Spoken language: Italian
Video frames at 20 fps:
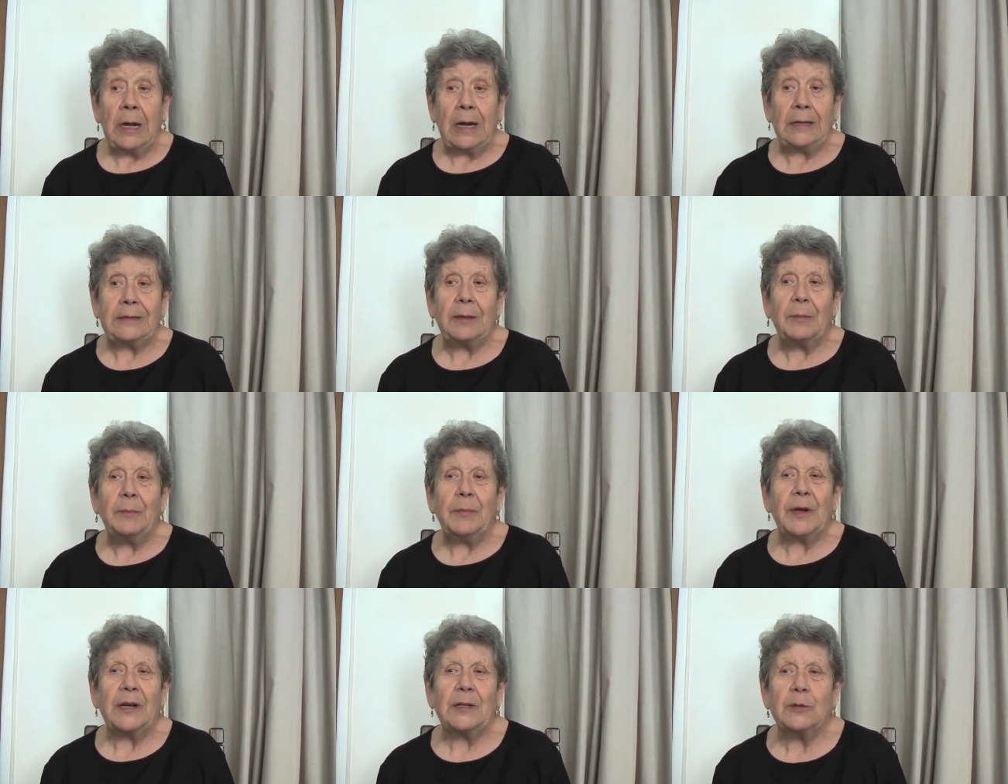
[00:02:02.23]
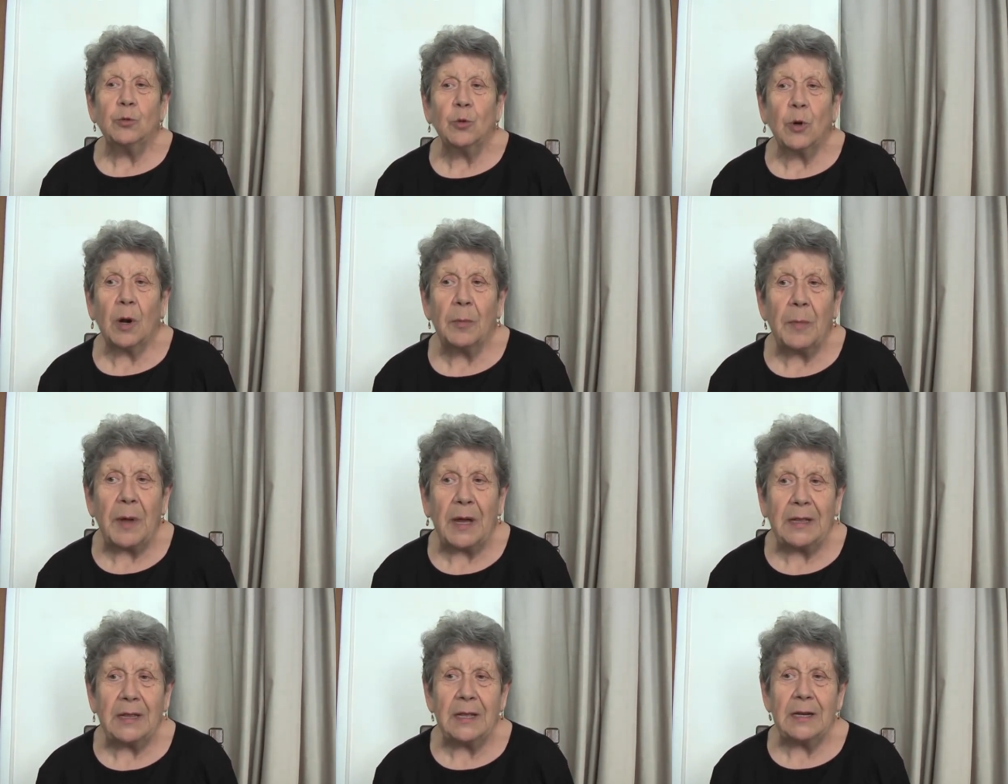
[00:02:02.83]
la temperatura
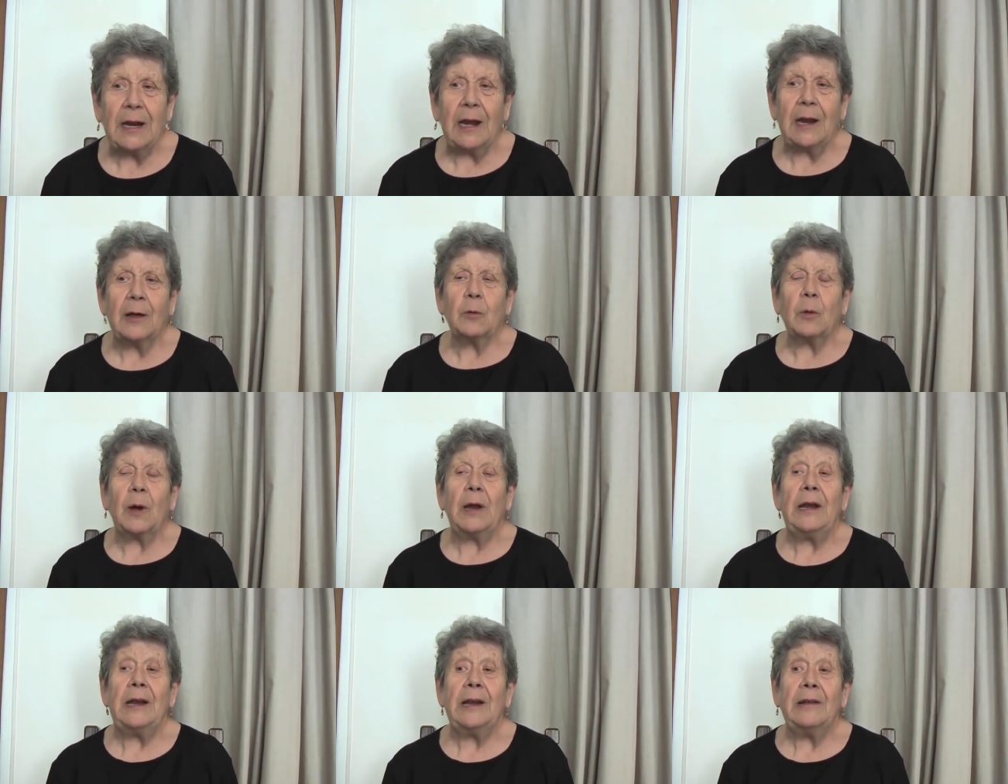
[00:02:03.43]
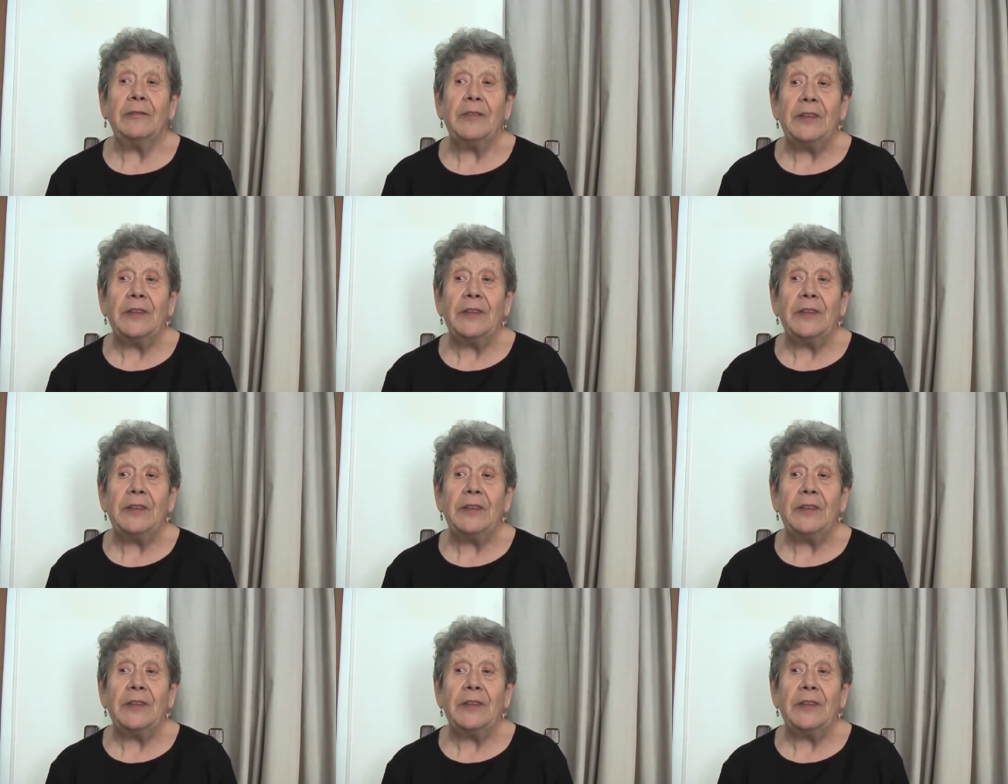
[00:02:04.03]
media nella quale la